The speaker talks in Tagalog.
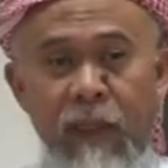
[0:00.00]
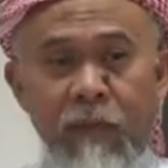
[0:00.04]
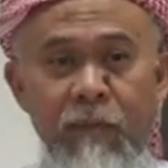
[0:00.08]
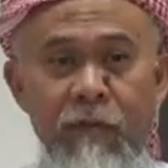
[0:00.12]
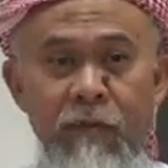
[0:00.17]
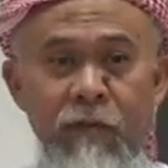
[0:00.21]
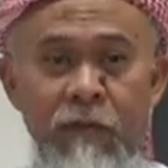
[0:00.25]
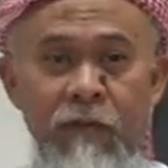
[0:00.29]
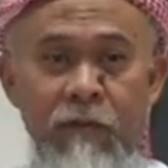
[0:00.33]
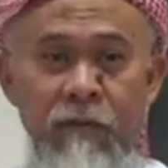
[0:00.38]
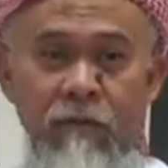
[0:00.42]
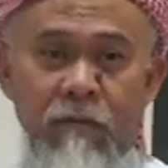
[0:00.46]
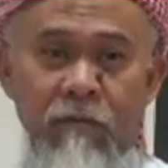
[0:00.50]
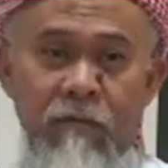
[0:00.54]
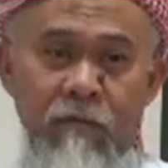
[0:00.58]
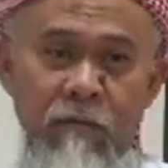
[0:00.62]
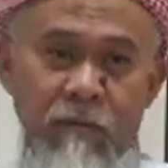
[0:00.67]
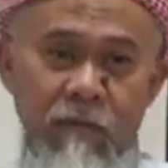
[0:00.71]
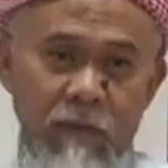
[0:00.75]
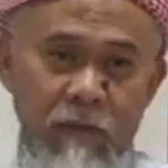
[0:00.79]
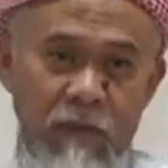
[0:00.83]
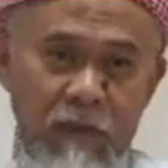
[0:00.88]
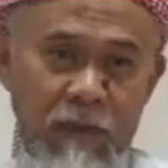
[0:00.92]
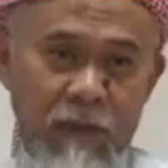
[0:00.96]
Tapos,
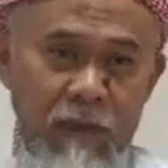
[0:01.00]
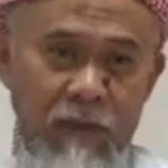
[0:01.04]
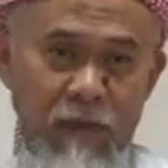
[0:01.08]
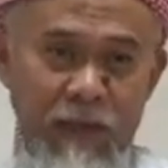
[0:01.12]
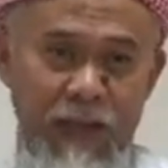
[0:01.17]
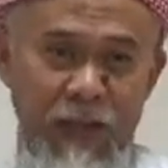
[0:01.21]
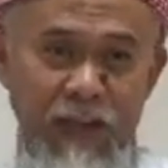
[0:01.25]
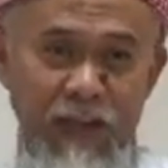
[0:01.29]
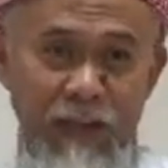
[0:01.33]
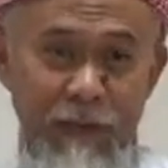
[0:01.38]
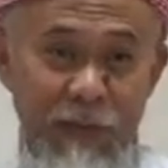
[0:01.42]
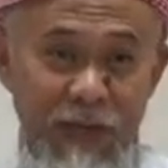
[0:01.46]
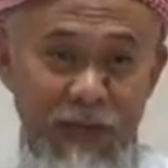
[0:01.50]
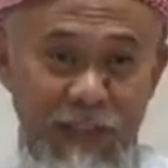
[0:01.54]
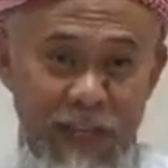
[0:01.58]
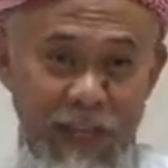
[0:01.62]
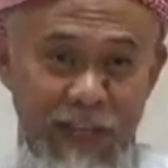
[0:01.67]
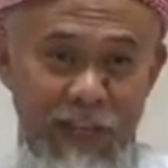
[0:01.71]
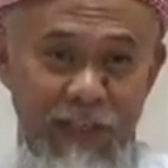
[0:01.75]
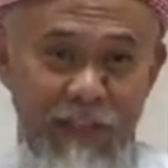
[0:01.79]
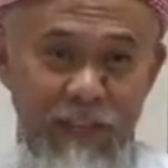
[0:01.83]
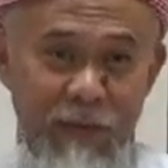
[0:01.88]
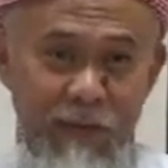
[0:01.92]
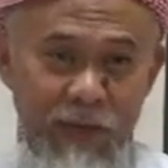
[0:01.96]
ang ibang
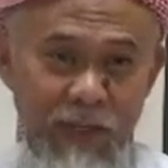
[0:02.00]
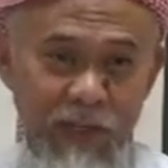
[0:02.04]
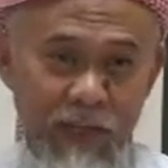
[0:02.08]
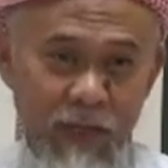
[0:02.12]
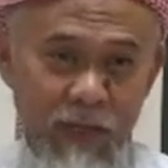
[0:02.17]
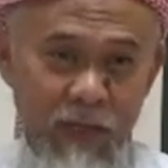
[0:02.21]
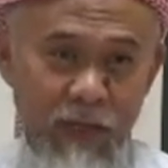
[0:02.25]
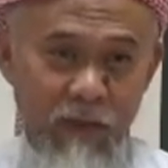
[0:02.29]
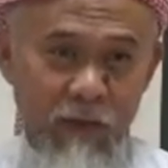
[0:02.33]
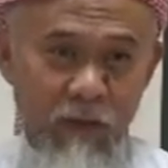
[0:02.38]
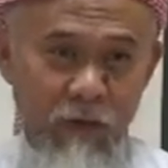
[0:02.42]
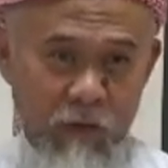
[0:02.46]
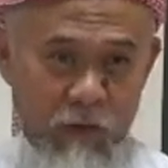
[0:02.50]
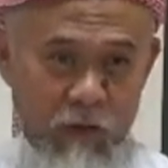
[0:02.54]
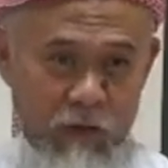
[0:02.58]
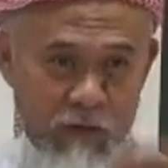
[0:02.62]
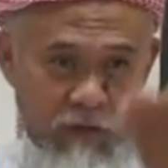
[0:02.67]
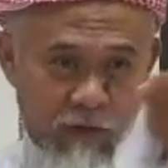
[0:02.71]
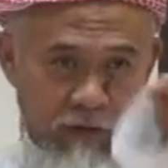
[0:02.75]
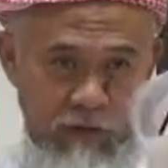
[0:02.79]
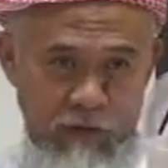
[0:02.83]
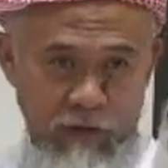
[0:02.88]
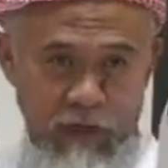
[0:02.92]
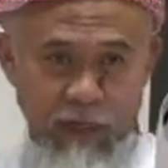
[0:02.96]
daya, sabi niya,
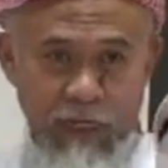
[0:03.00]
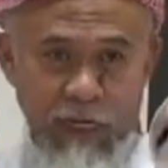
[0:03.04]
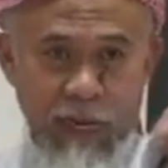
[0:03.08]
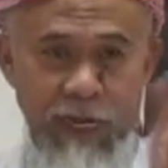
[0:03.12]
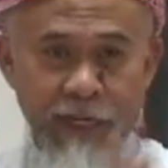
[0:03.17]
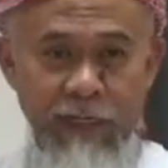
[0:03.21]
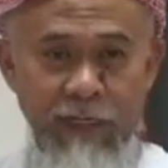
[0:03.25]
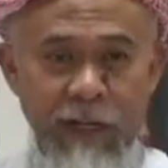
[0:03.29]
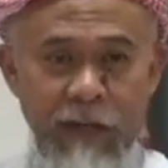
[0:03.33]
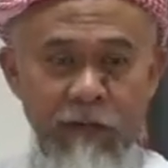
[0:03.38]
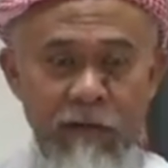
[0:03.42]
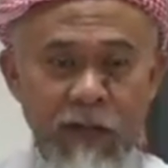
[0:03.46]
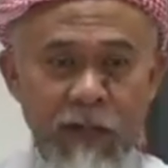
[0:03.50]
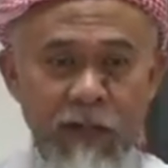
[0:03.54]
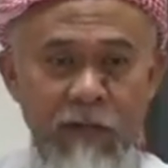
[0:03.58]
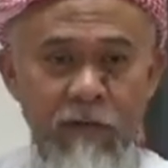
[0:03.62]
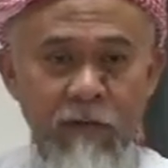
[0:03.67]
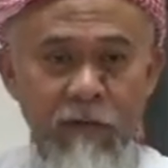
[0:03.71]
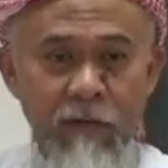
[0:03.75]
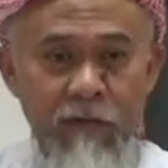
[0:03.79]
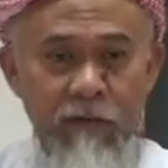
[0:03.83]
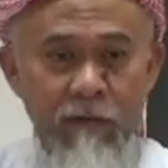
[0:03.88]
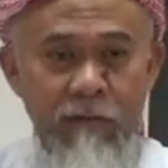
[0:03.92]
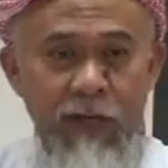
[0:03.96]
oh, kakain tayo
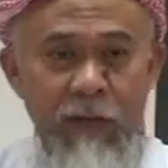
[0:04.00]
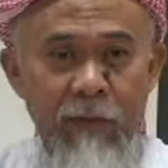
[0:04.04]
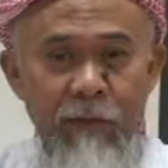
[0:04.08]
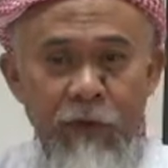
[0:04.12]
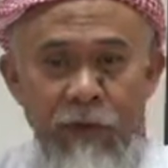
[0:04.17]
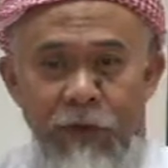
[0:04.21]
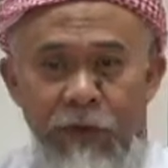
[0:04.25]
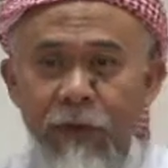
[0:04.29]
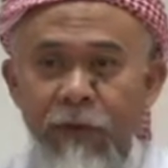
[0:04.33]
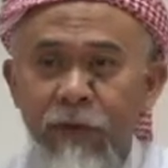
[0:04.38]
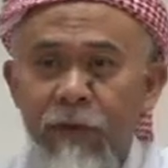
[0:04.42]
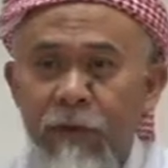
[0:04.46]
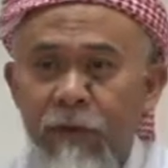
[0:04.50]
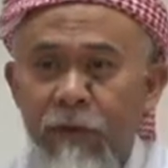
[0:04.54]
ng baboy?